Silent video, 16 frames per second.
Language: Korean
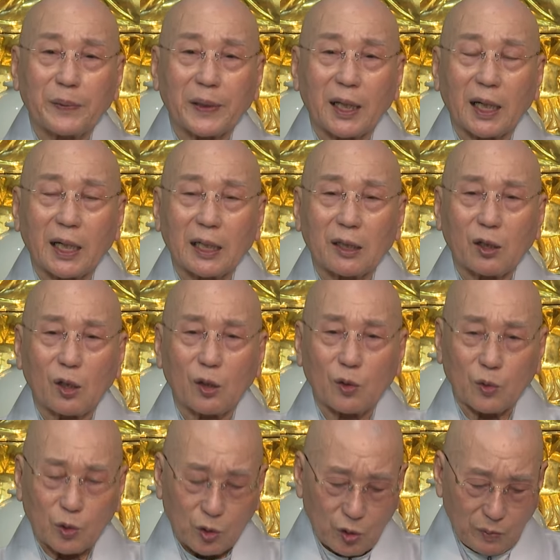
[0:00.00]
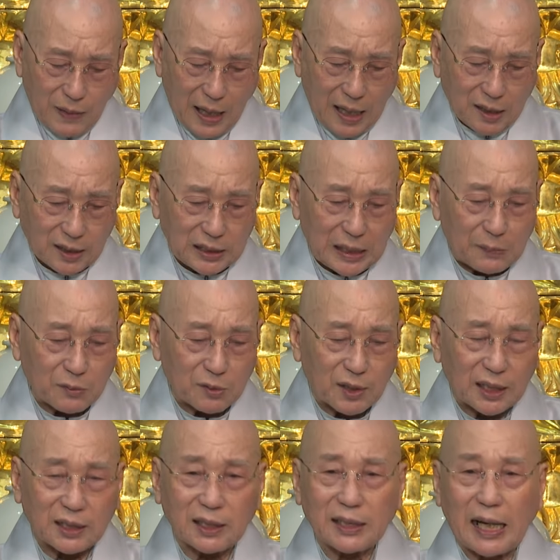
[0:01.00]
베란간에 그 많은 재물
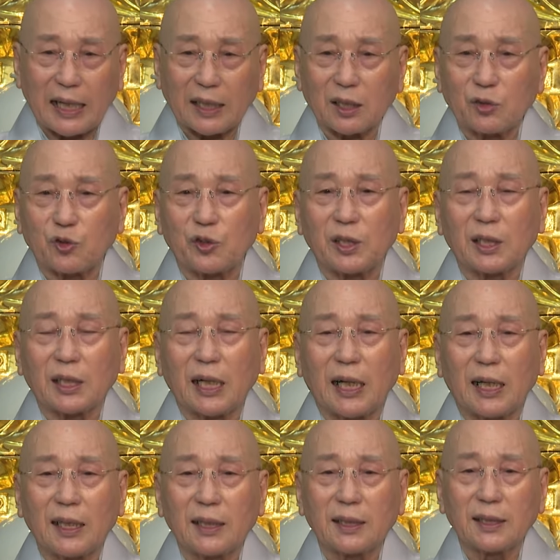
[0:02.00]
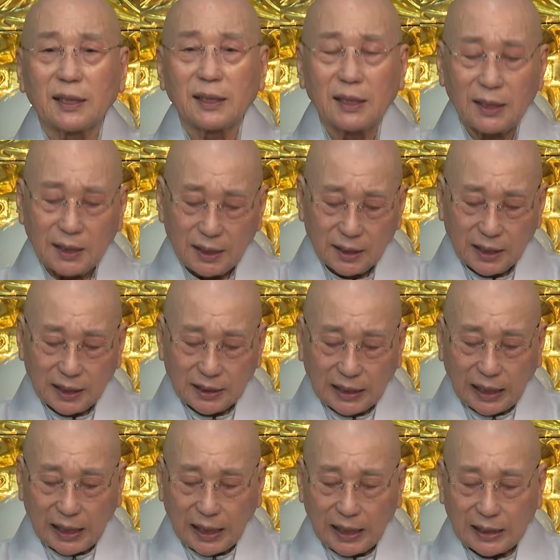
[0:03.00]
갖다 안겨주니까, 그
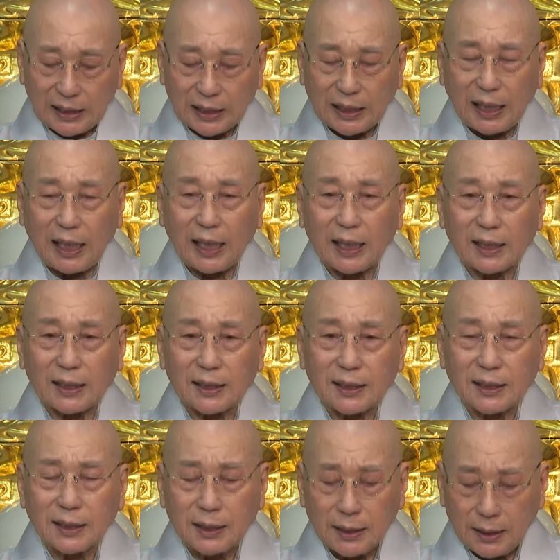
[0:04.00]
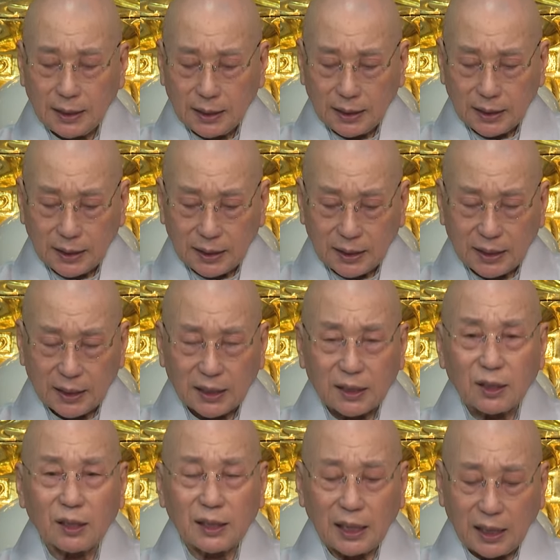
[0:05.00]
사양하니까 어,
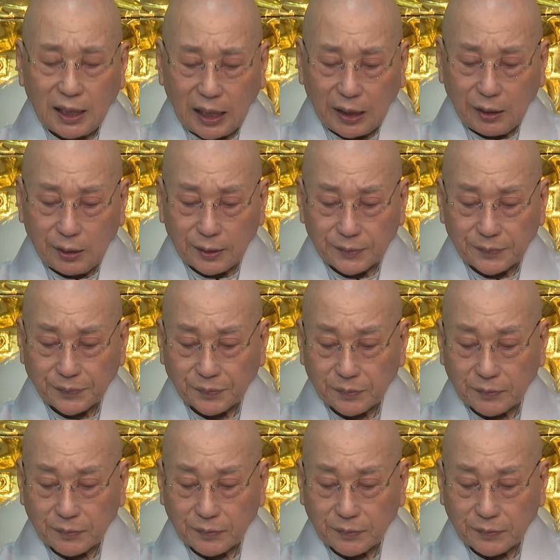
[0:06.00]
그런 얘기를 해요.